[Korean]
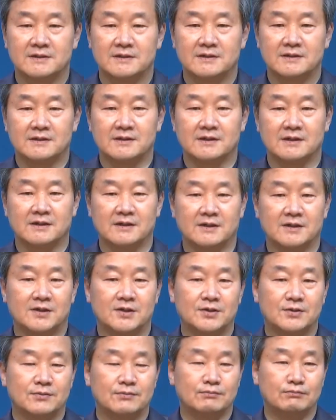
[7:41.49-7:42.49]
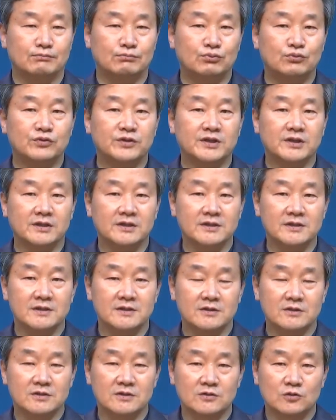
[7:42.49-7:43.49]
그러니까
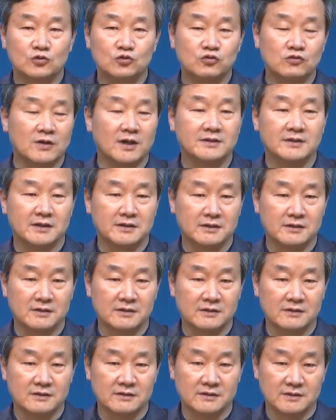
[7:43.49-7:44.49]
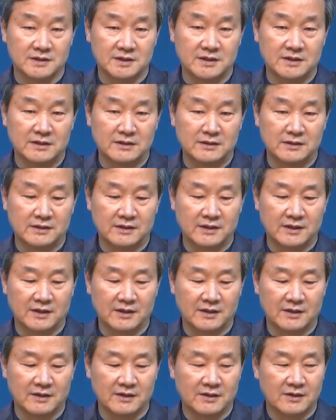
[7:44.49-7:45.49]
물이 투과되는 것이 있는데
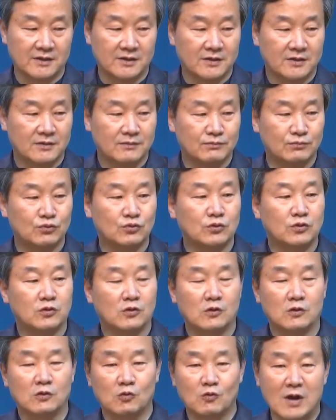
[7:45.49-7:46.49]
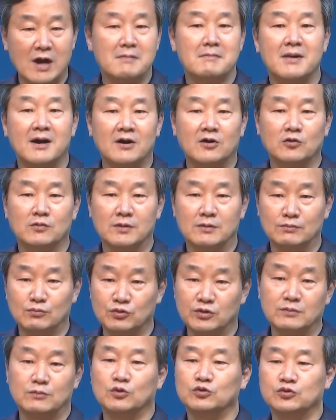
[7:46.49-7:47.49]
물도 꽉 막아놓으면
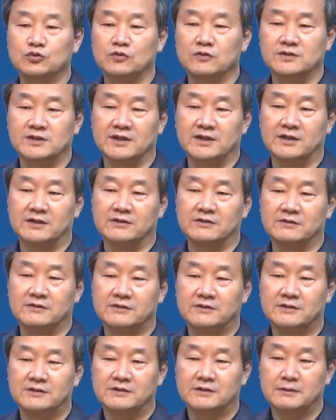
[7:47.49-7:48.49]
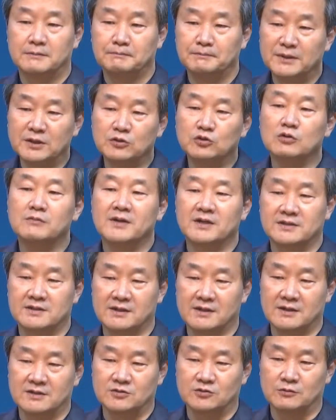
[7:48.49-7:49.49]
물이 못 들어오잖아요. 빛도
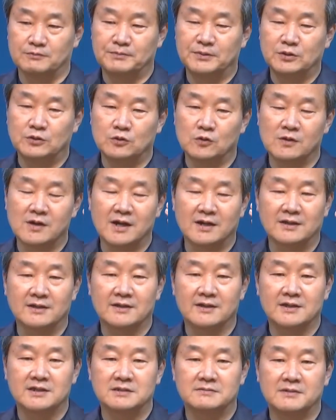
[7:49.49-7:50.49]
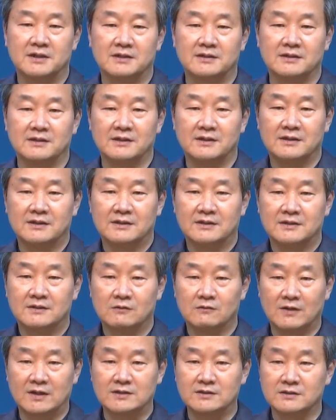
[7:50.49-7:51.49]
마찬가지고 빛도 강렬하지만
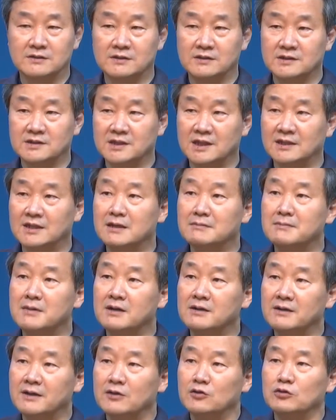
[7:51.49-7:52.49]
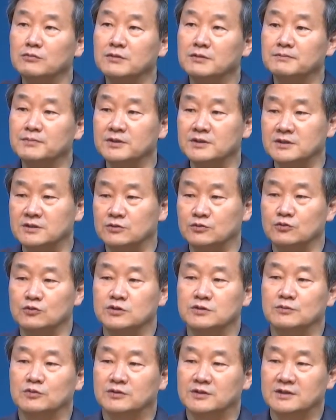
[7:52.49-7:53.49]
완전히 차단막을 해놓으면 빛이
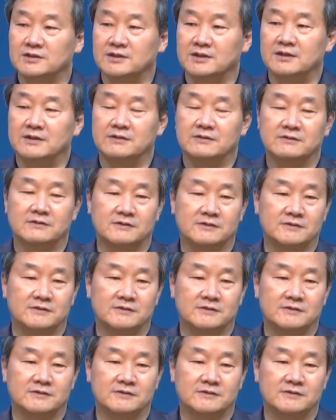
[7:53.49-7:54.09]
들어오지 못하잖아요.